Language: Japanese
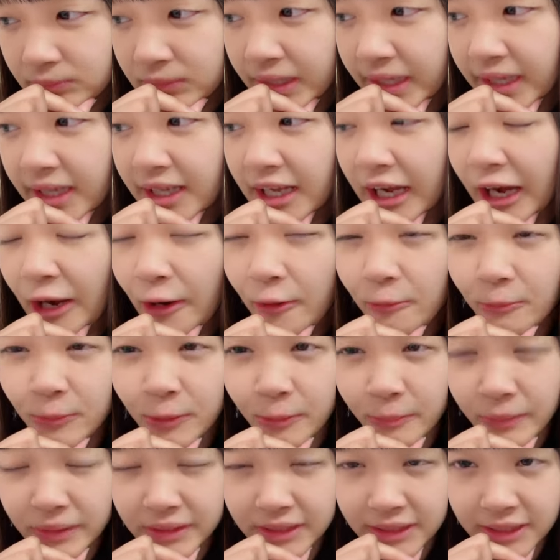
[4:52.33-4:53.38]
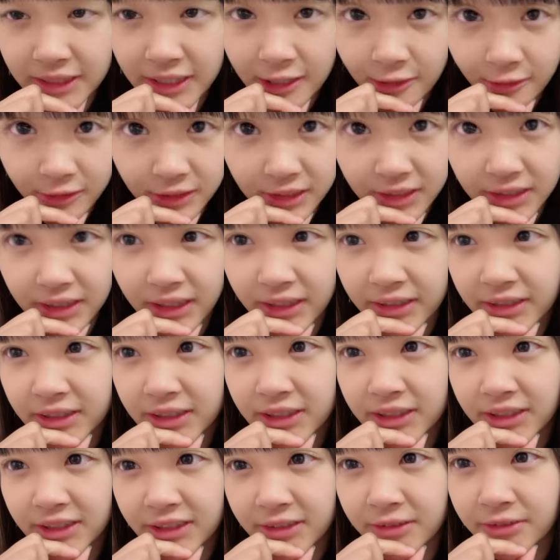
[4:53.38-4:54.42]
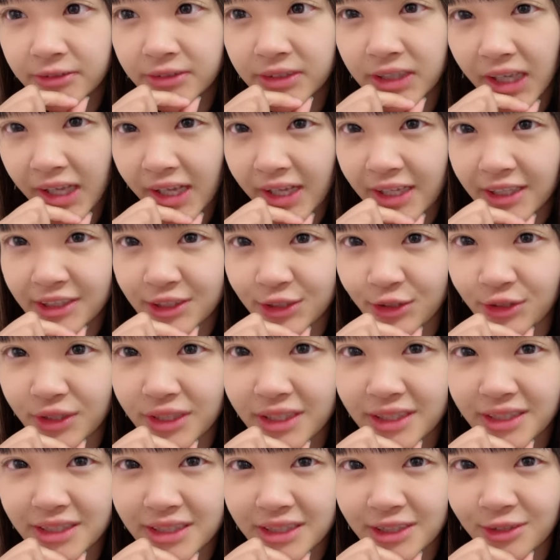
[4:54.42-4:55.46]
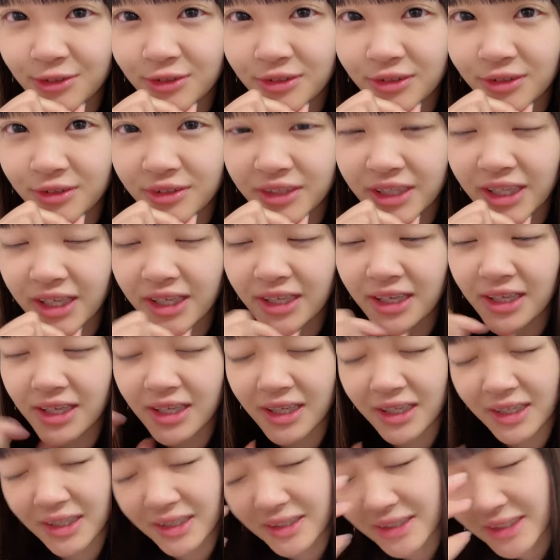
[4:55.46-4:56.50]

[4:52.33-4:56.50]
え顔もめっちゃ変わったんですよ初日のなんか